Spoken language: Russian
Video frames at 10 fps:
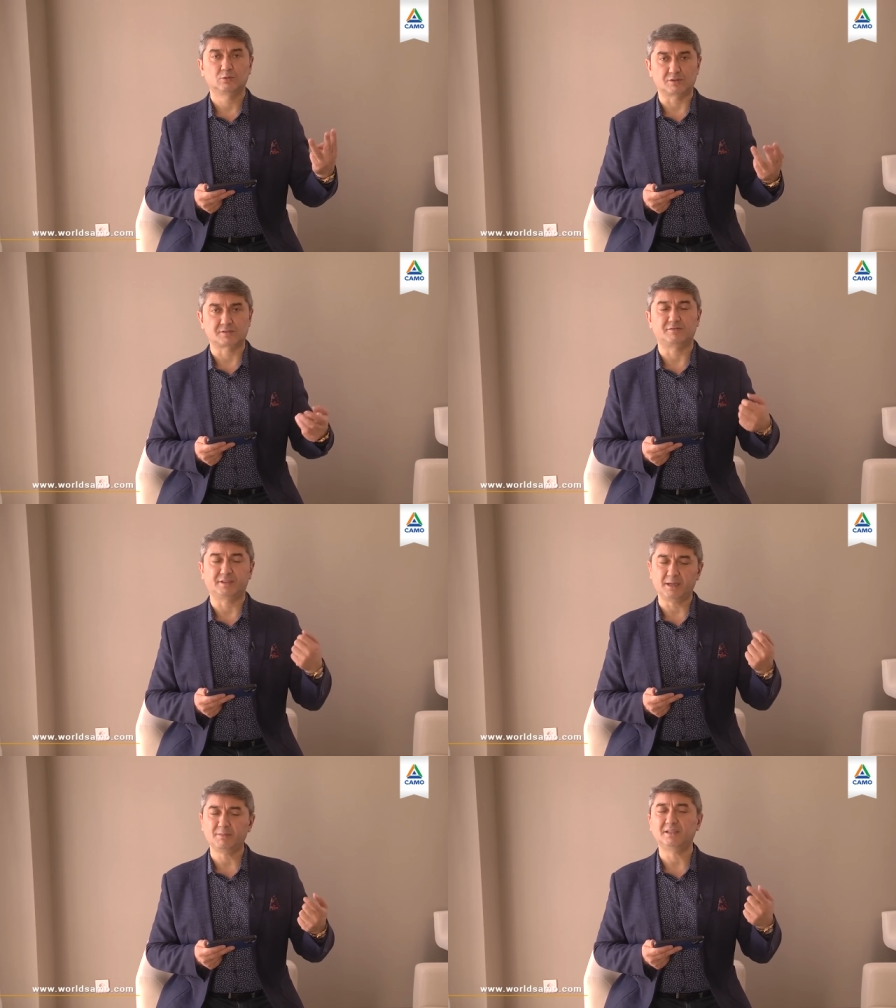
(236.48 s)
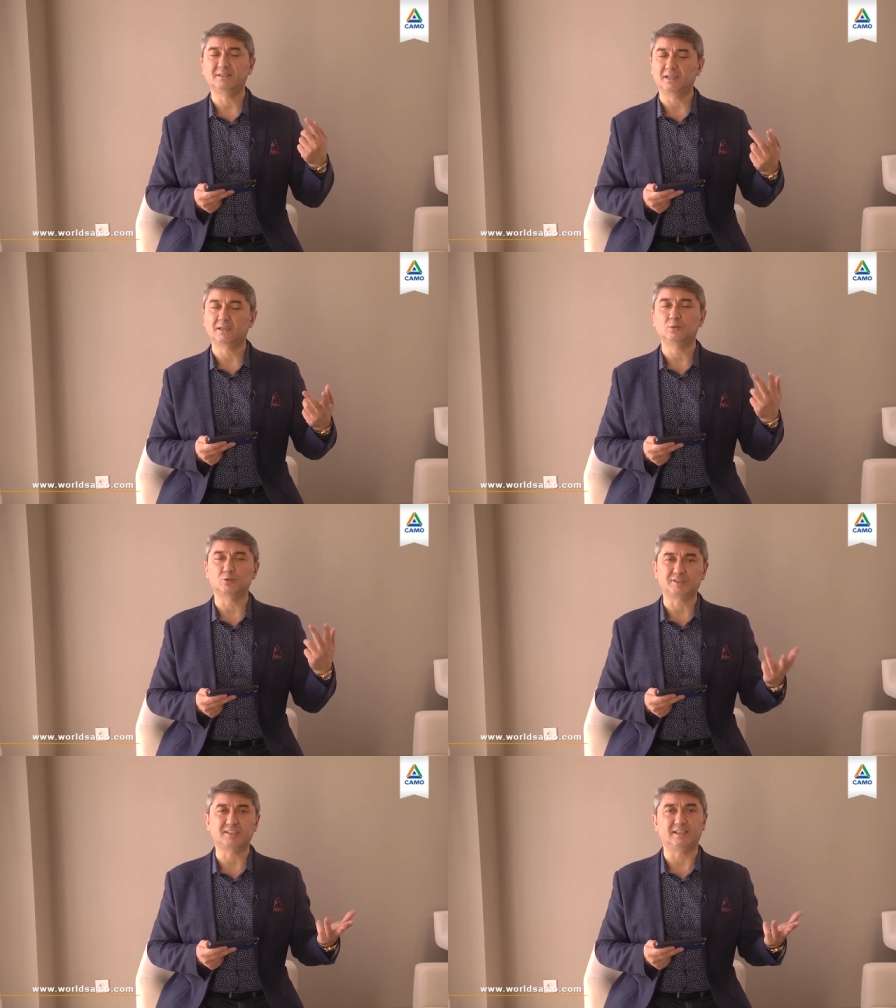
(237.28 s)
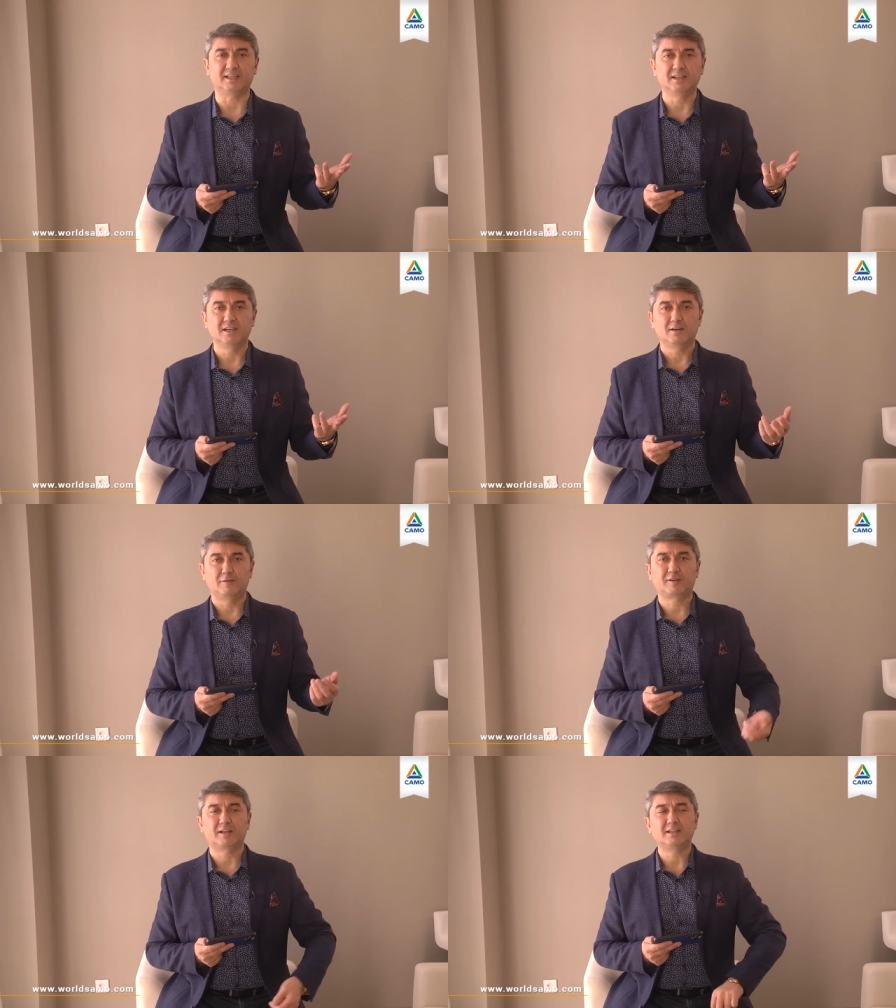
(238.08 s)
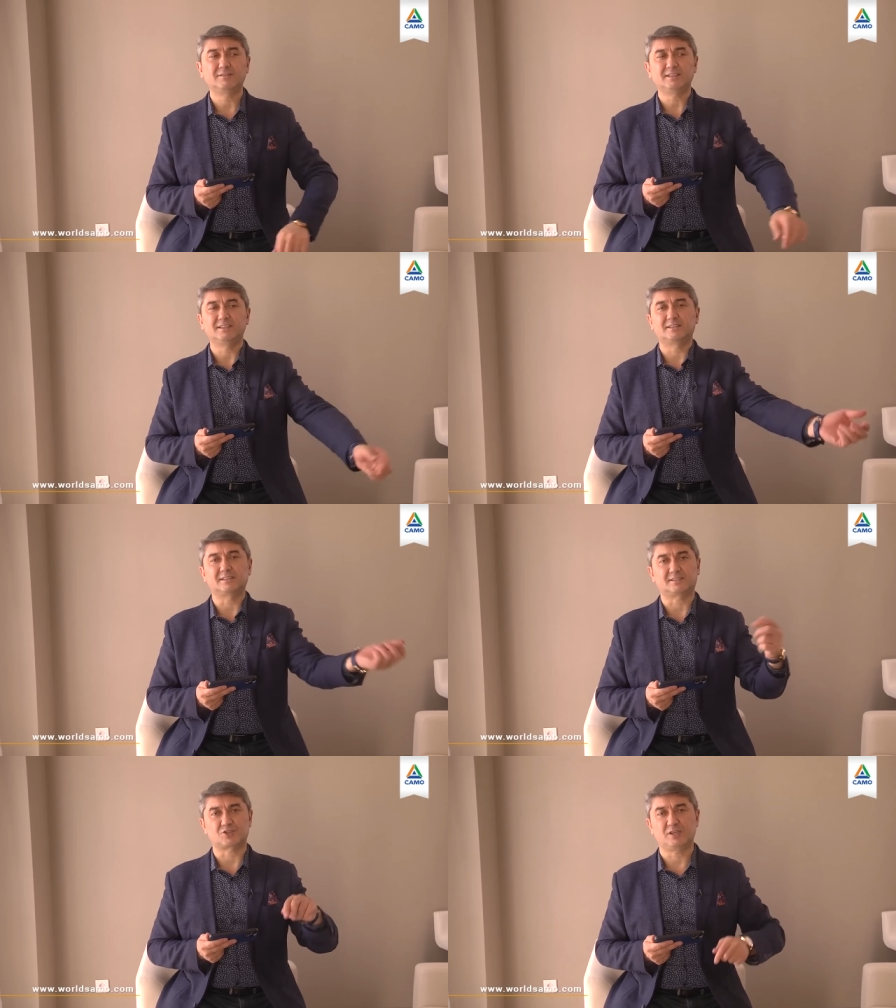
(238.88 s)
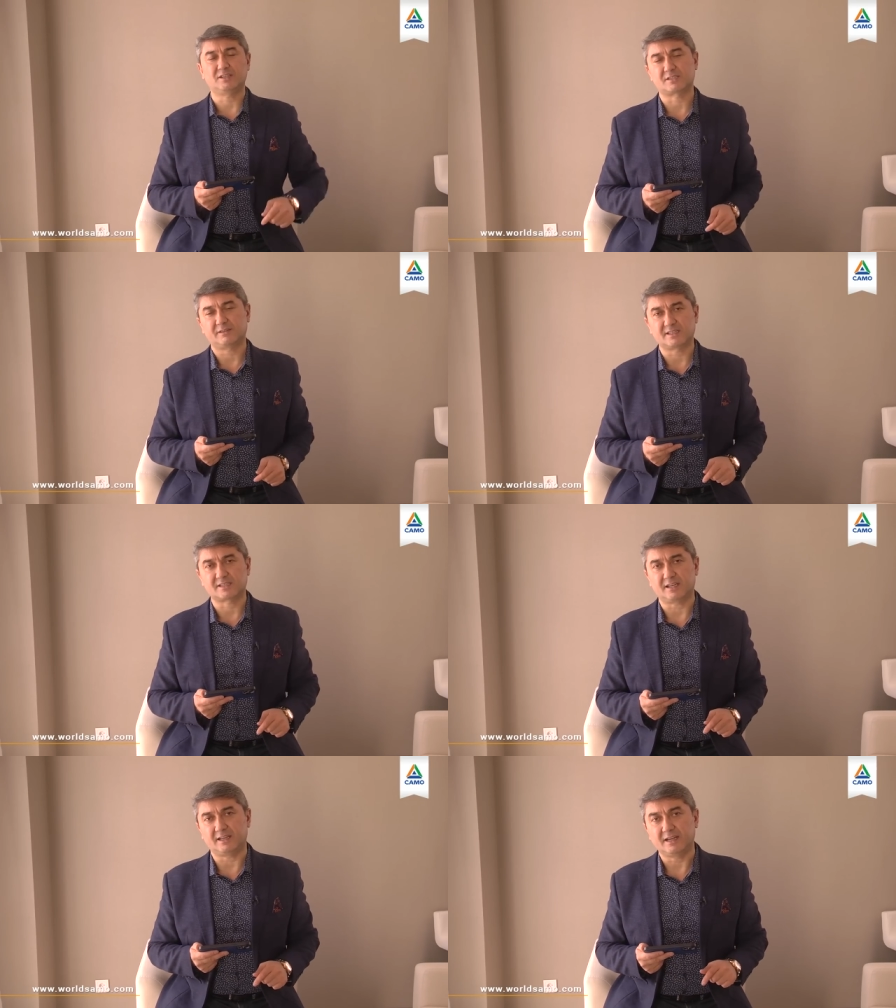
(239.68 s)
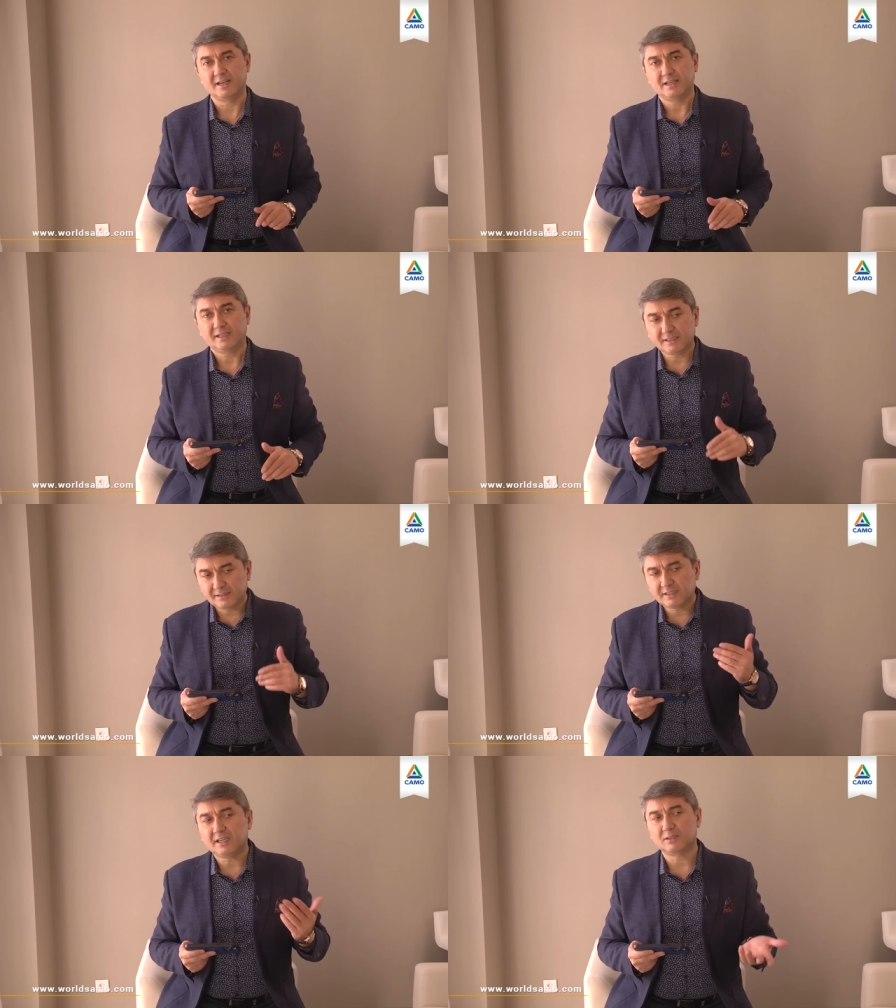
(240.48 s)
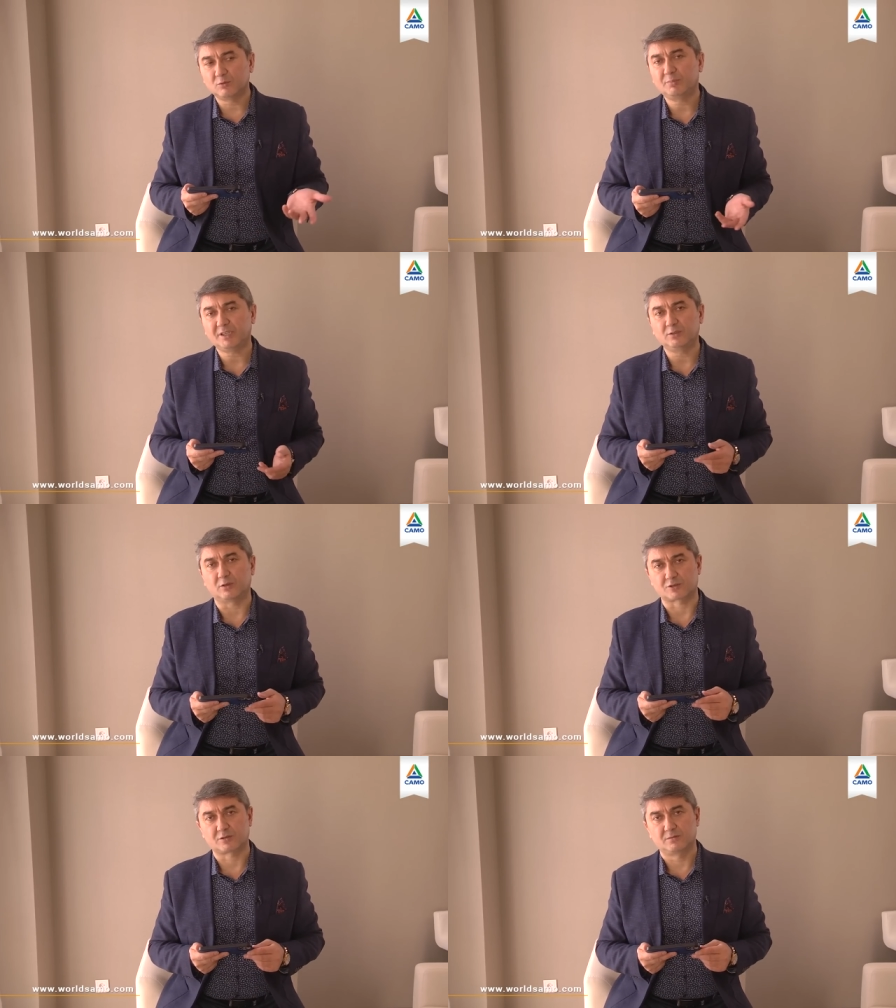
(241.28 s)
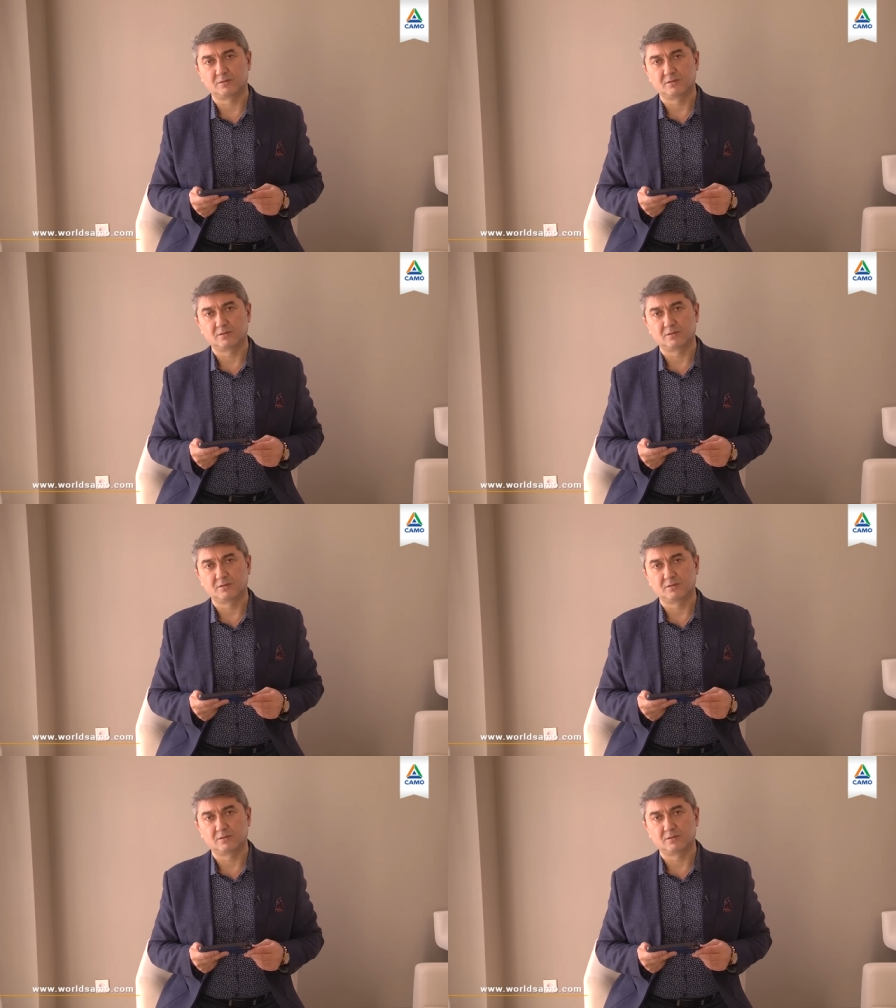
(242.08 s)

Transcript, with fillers: То есть время, деньги, усилия. Вкладывай для достижения своей цели. И ты к этому придешь.